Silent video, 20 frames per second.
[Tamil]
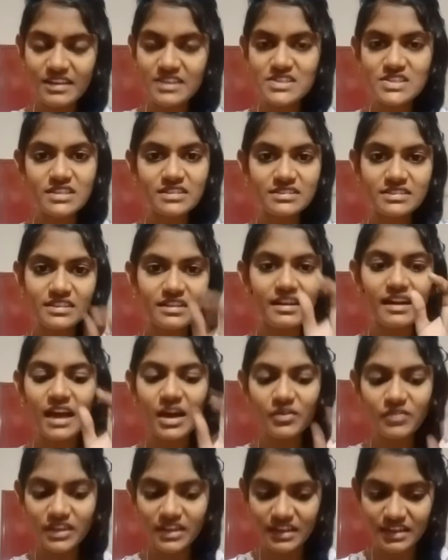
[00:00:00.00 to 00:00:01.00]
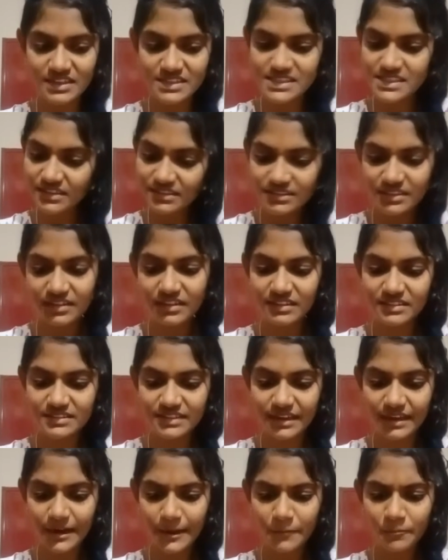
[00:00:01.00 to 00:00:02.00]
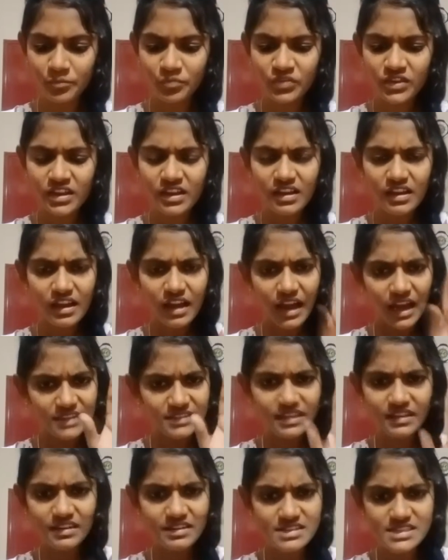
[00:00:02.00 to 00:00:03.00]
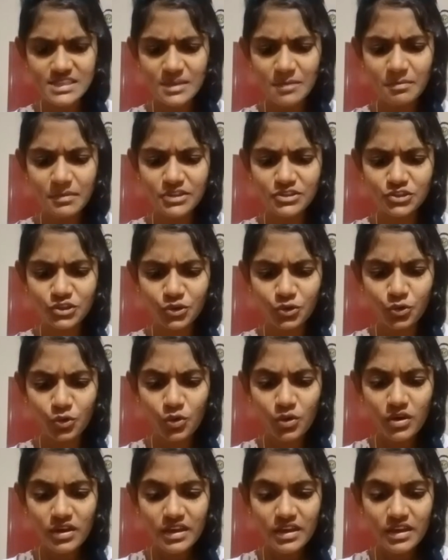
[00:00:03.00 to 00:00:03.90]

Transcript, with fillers: என்று திருநாவுக்கரசர் தடுத்தாராம் அதற்கு சம்பந்தரோ